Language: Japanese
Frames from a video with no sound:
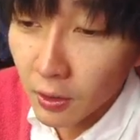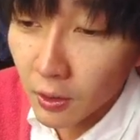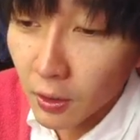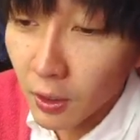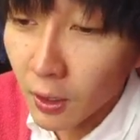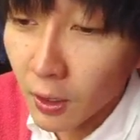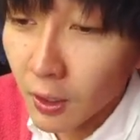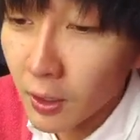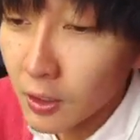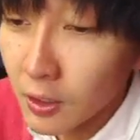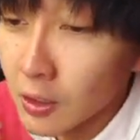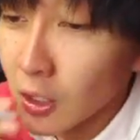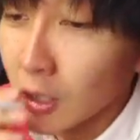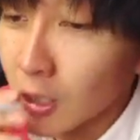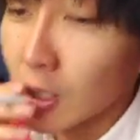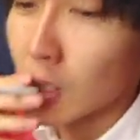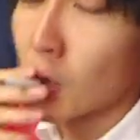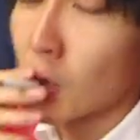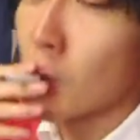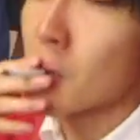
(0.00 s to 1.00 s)
えー、ちょっ
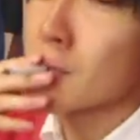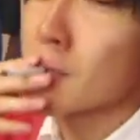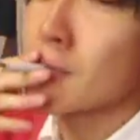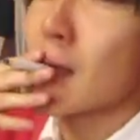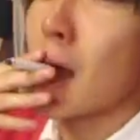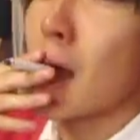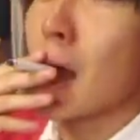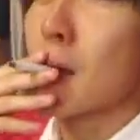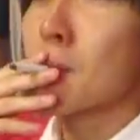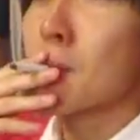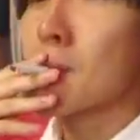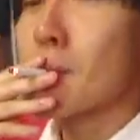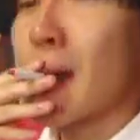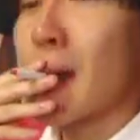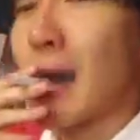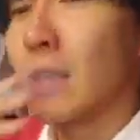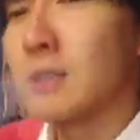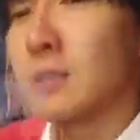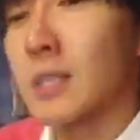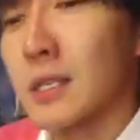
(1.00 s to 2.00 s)
と待って、俺さ、
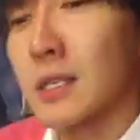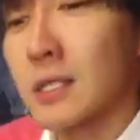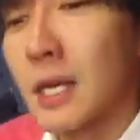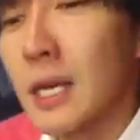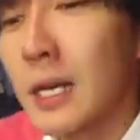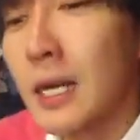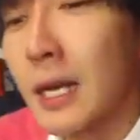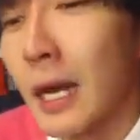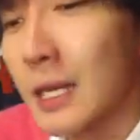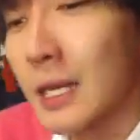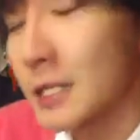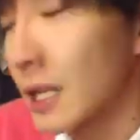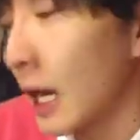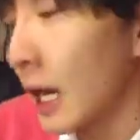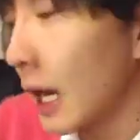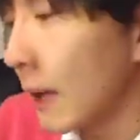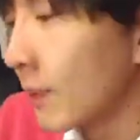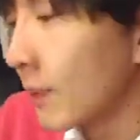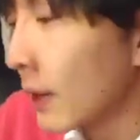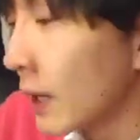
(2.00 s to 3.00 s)
あのさ、前回
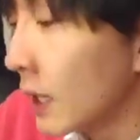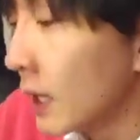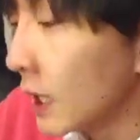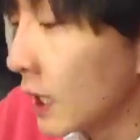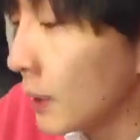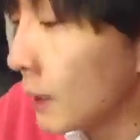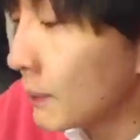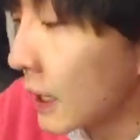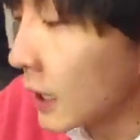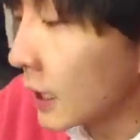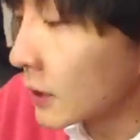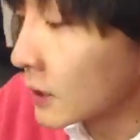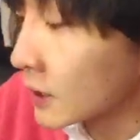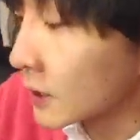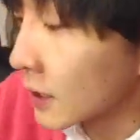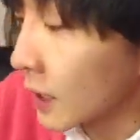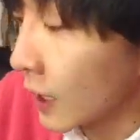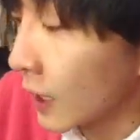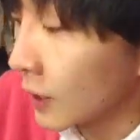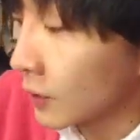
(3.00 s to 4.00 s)
さ、今
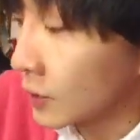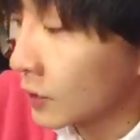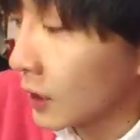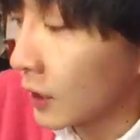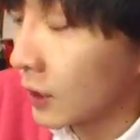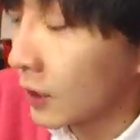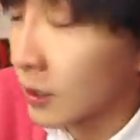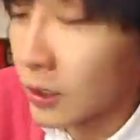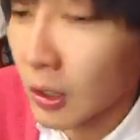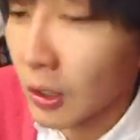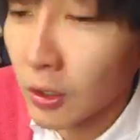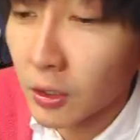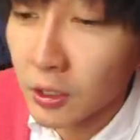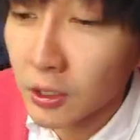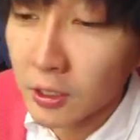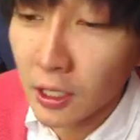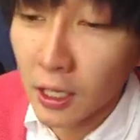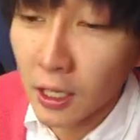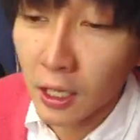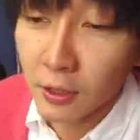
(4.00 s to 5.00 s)
さ、あの TikTok
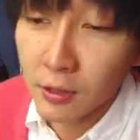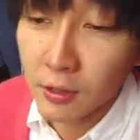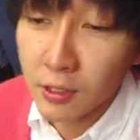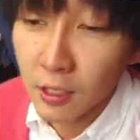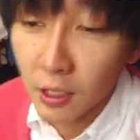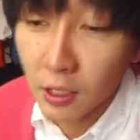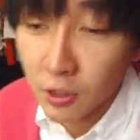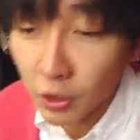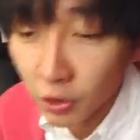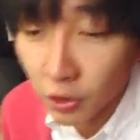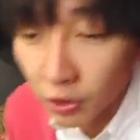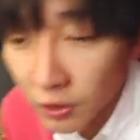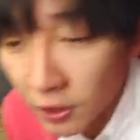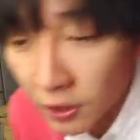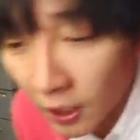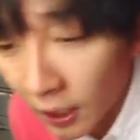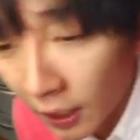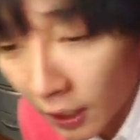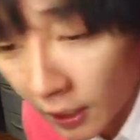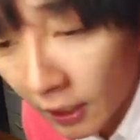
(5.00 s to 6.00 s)
さ、あのさ、ちょっと
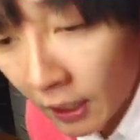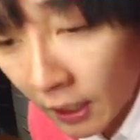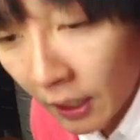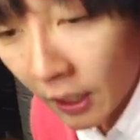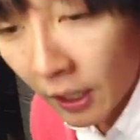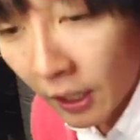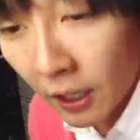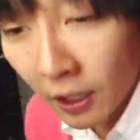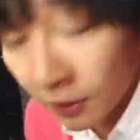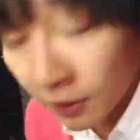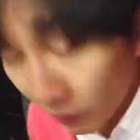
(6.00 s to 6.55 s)
さ、あ